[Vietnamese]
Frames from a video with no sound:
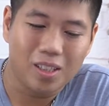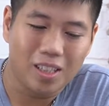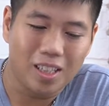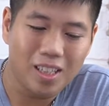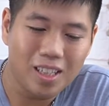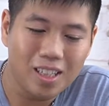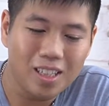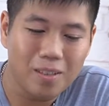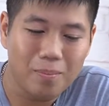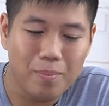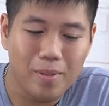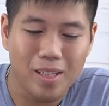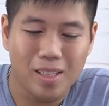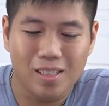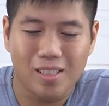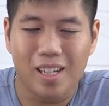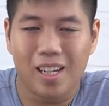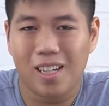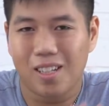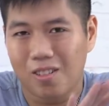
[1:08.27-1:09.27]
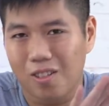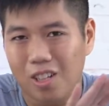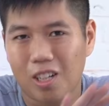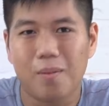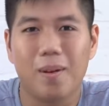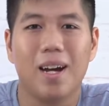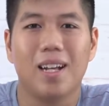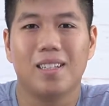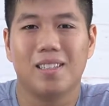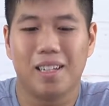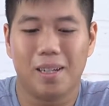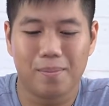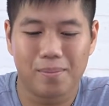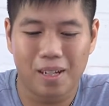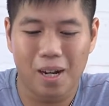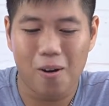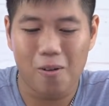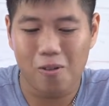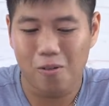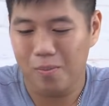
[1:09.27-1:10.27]
Tí nữa thì mình sẽ cho các bạn xem
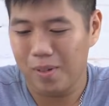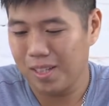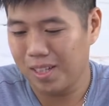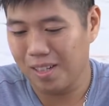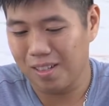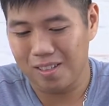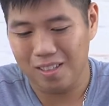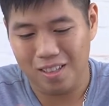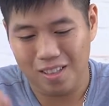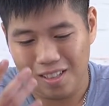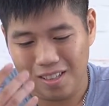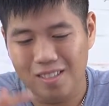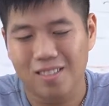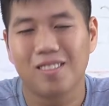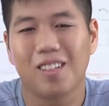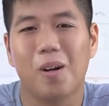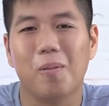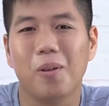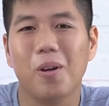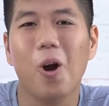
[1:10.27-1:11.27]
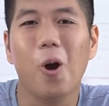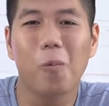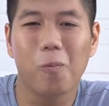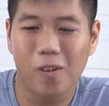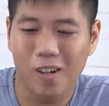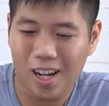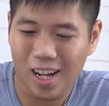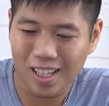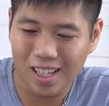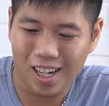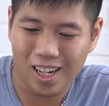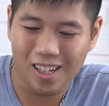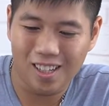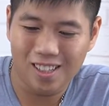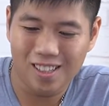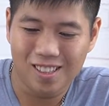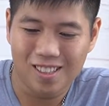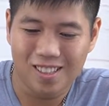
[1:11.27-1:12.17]
sau còn bây giờ thì đóng cái hộp vào đã nhờ